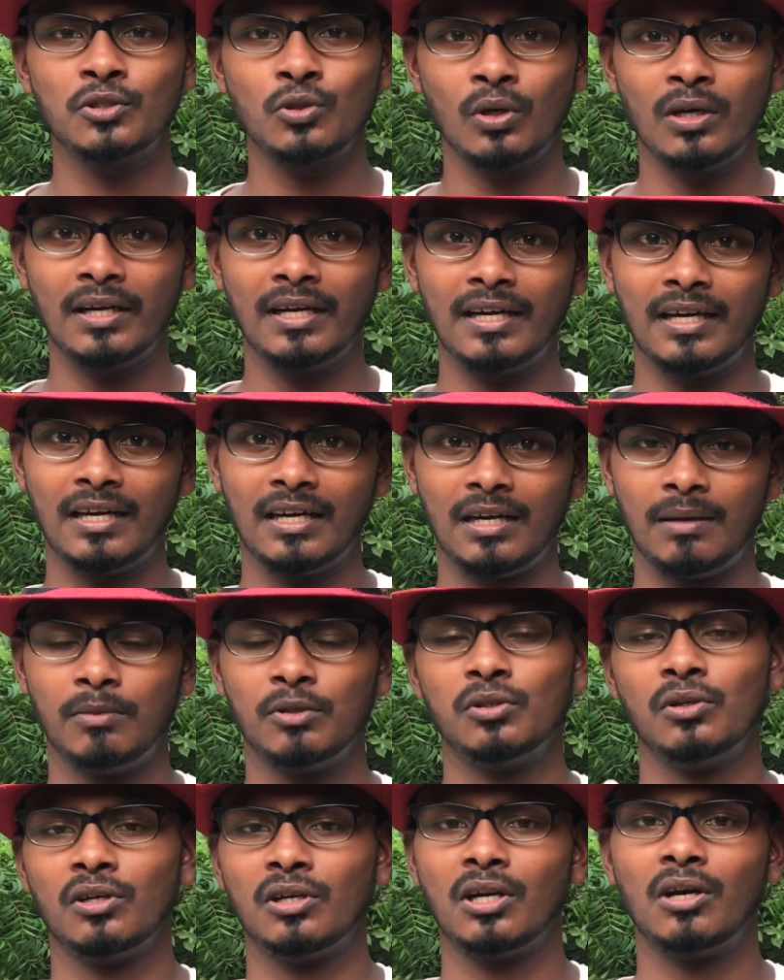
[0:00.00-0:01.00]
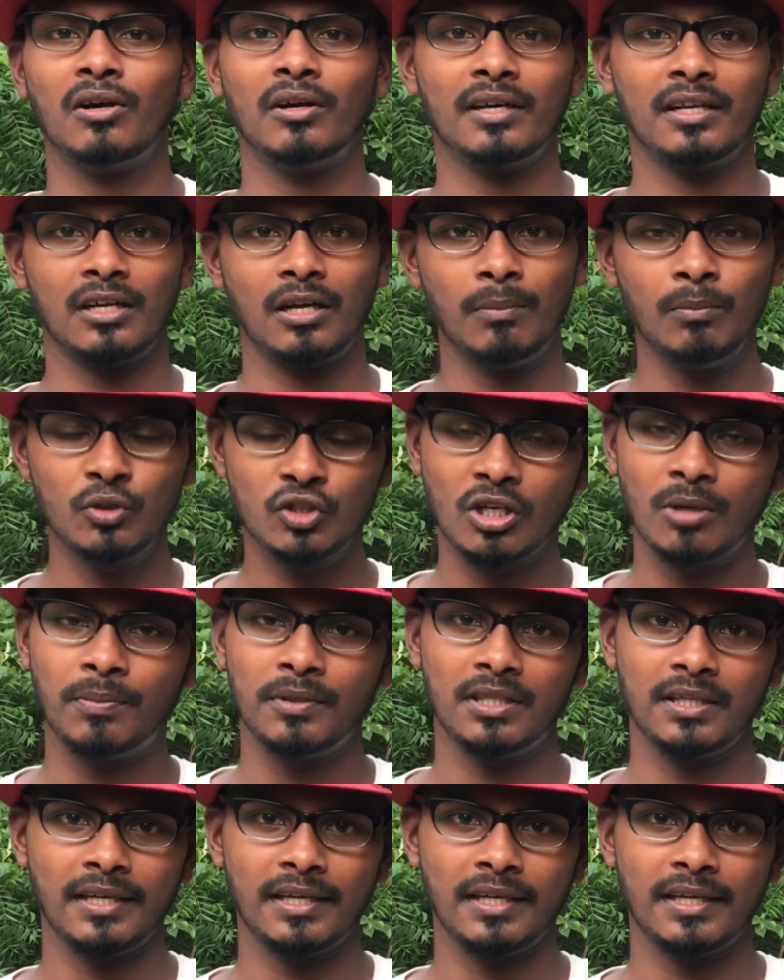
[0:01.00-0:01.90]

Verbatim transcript: சொல்லுங்கள் அப்படி சொல்லிட்டு நான் உங்கள்கிட்ட கம்பூஜா பற்றி